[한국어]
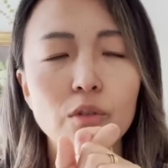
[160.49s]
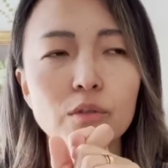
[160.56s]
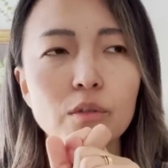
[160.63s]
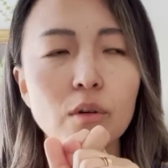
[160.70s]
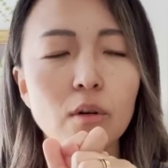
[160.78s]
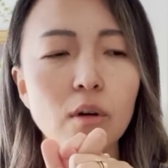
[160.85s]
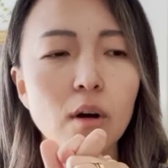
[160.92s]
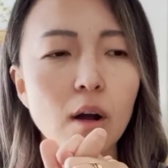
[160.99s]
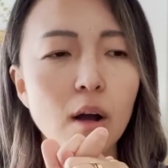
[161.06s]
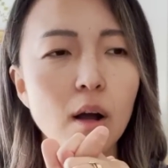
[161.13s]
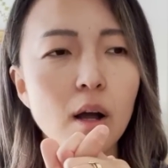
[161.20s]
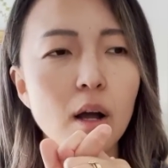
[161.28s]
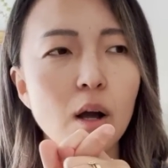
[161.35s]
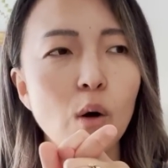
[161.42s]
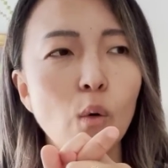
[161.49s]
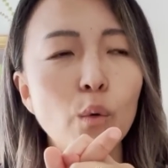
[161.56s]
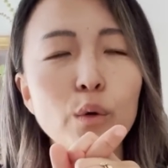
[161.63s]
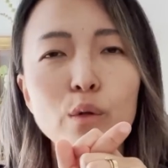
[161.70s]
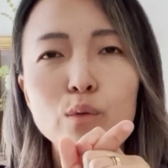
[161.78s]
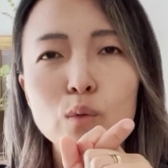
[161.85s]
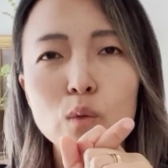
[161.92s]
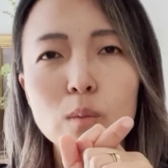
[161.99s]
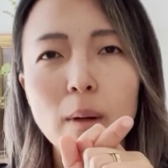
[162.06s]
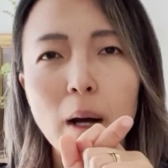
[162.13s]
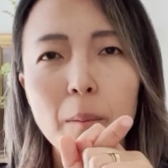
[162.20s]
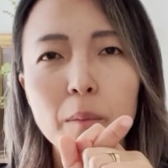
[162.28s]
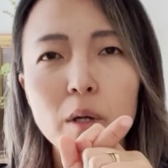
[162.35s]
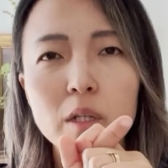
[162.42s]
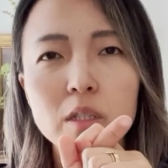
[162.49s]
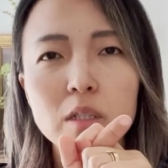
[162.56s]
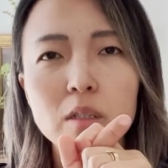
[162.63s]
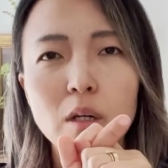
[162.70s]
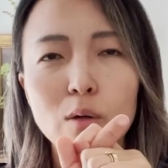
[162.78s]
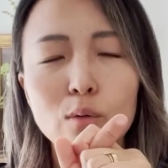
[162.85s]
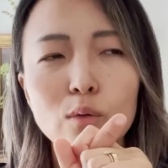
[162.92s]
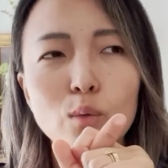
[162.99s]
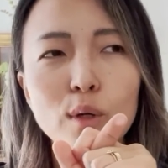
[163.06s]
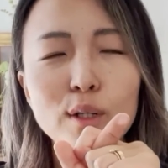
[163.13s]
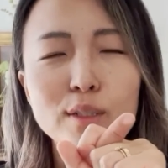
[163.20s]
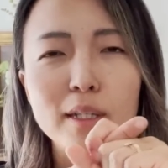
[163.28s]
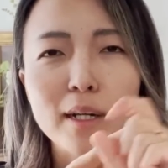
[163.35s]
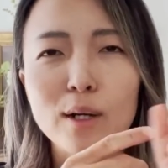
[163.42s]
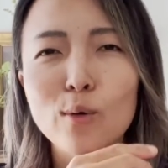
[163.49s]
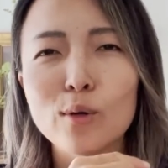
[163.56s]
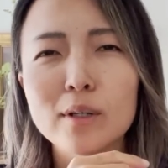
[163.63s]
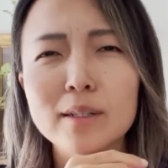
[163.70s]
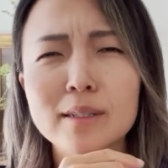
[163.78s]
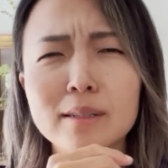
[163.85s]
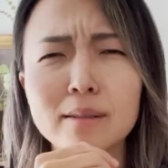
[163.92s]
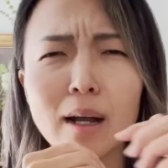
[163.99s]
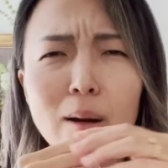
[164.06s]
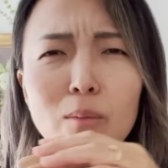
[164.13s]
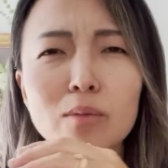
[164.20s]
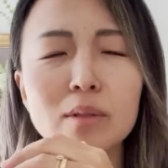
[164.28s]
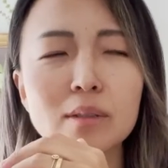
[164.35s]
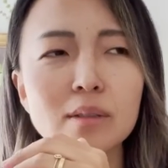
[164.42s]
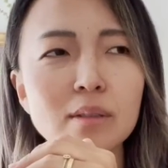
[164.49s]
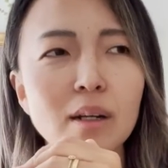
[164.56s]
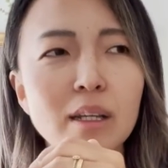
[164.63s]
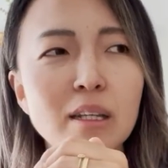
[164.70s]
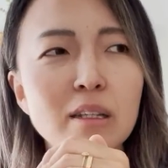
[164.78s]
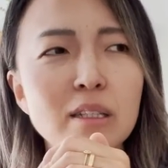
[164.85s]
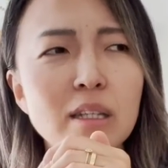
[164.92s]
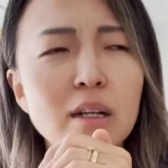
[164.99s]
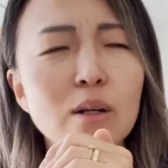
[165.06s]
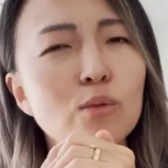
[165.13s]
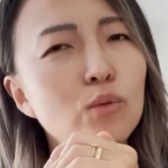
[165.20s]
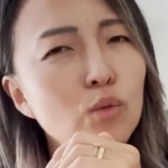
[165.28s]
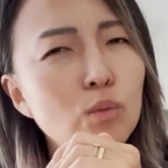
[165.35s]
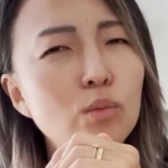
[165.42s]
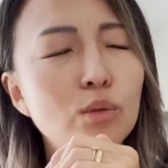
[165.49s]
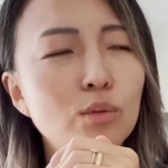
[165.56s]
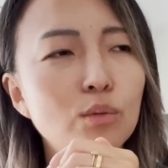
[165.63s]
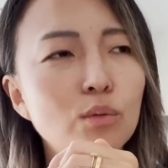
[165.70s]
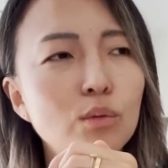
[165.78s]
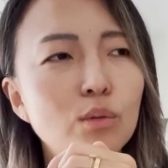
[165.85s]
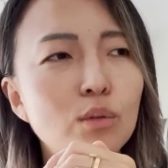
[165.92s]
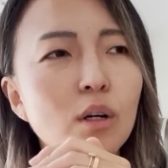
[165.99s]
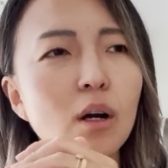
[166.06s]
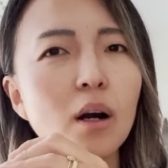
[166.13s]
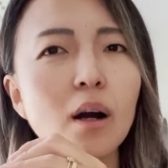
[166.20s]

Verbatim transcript: 그래서 오히려 조금 마음이 확실히 낫고 왜 제가 여기에 진짜 안 보냈을까 이 생각도 좀 들고